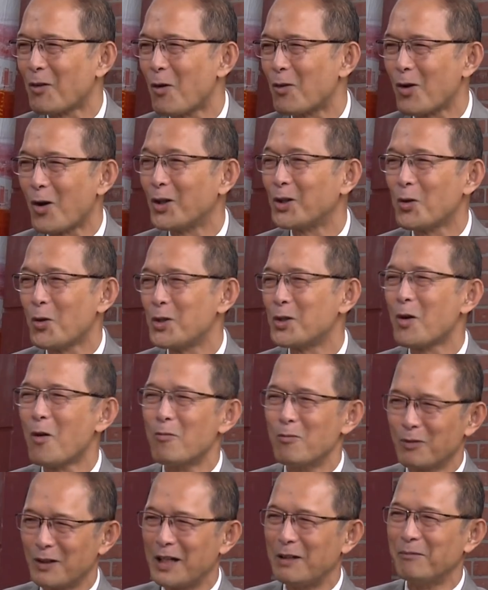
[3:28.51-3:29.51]
câu nói cuối
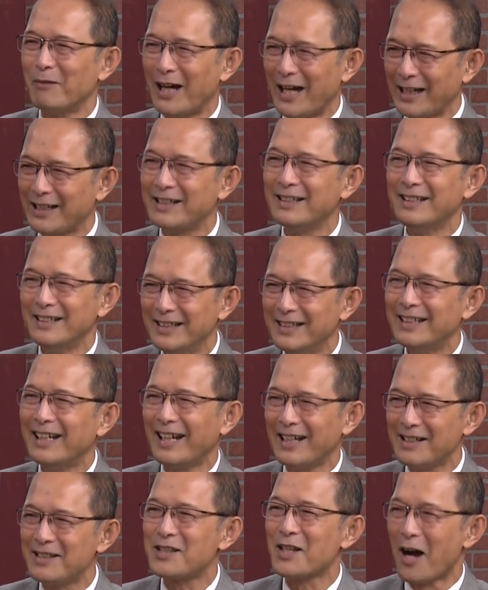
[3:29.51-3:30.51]
cùng khi mà
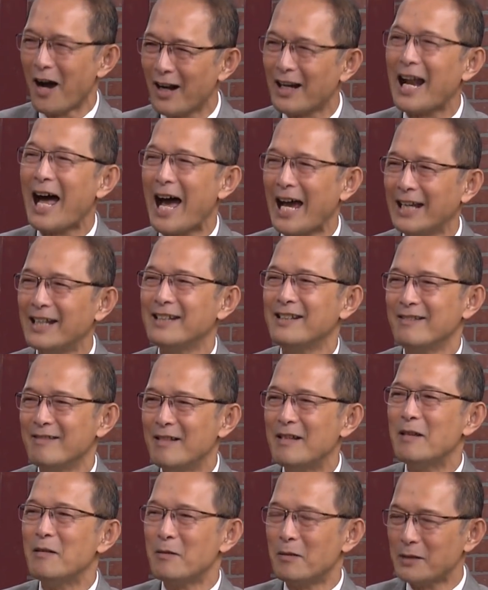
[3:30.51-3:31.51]
anh trở lại
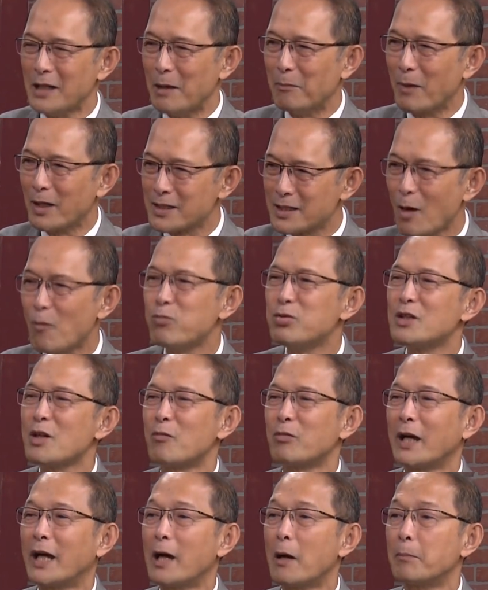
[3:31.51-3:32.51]
để mà sống
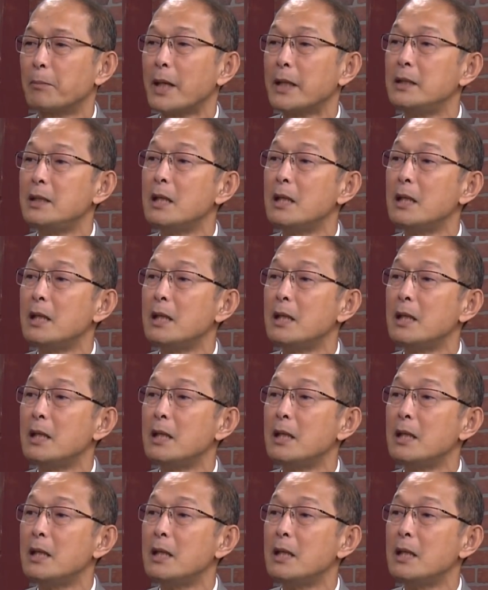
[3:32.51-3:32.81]
trong ngày hôm nay.